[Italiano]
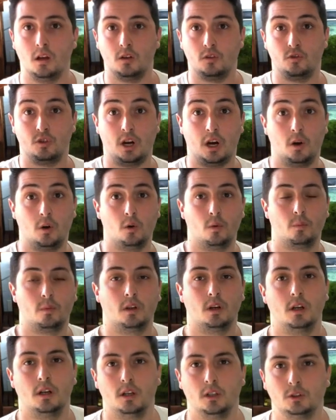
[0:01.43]
Ciao,
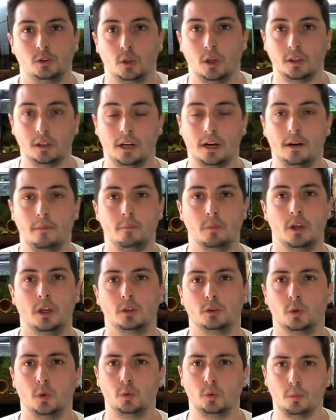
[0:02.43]
eh, sono Andrea e
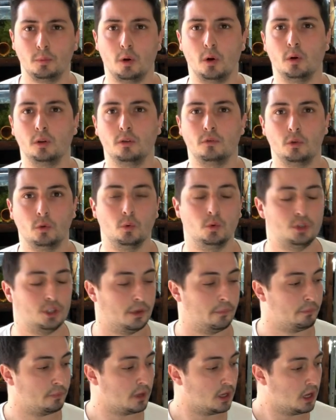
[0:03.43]
sono il tuo biologo di fiducia.
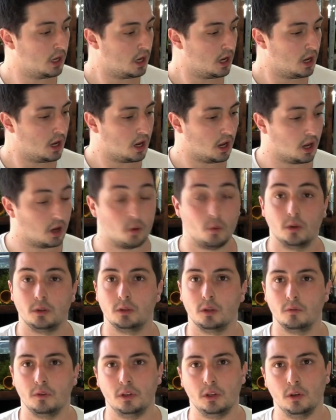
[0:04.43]
Eh, in
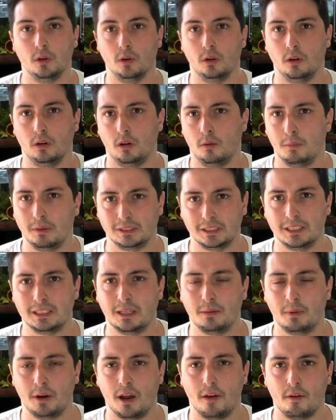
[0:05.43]
questo video eh, abbastanza
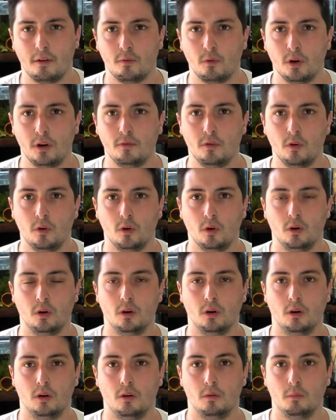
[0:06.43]
breve volevo
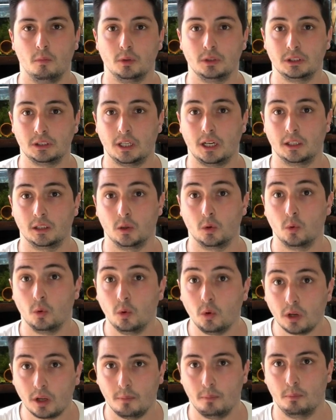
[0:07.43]
eh, mostrarti quello
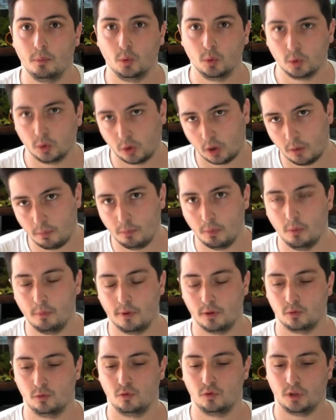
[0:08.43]
che purtroppo mi è
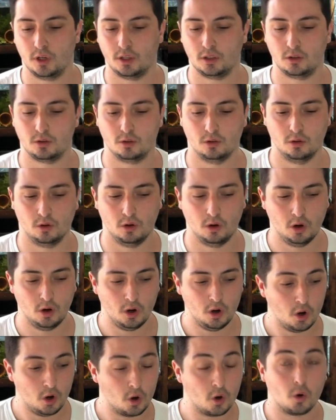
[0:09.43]
successo
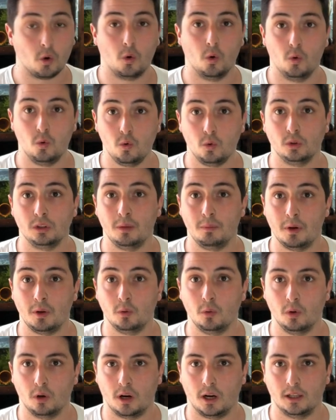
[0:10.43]
con uno dei miei
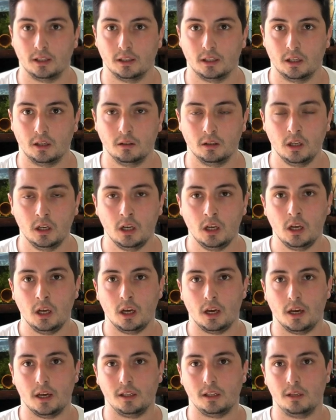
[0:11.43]
due oranda
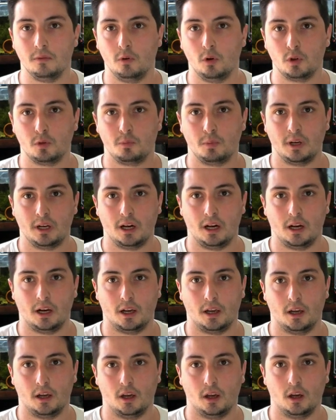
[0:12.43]
e ti voglio
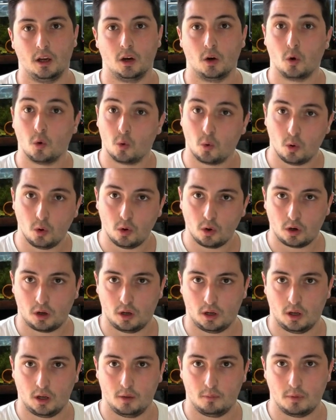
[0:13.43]
spiegare eh, quello
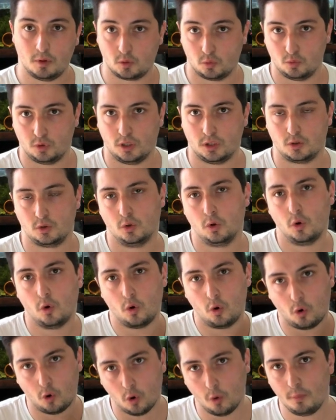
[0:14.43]
che mi è successo,
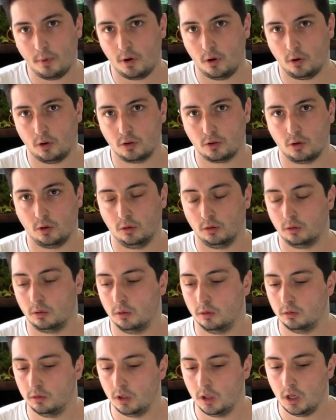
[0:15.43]
come l'ho
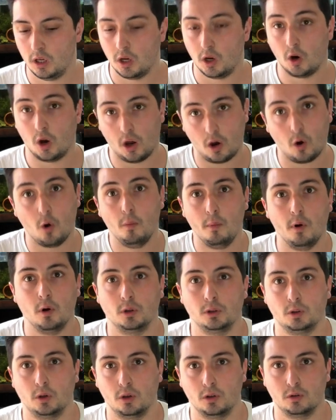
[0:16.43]
risolto e come lo
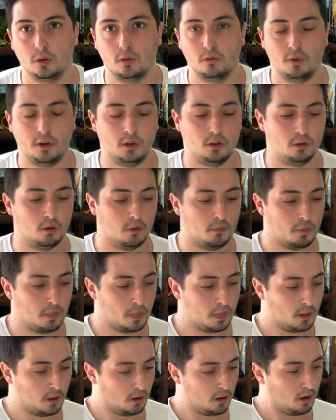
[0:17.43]
sto risolvendo.
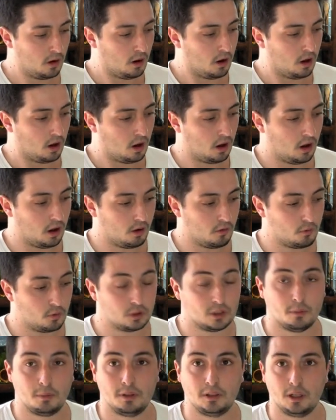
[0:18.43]
Eh,
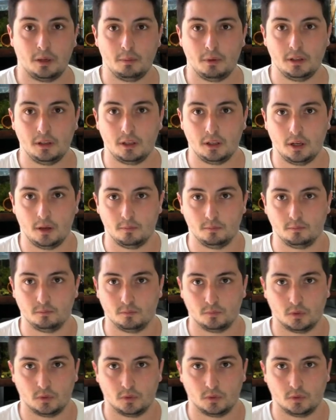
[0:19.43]
fondamentalmente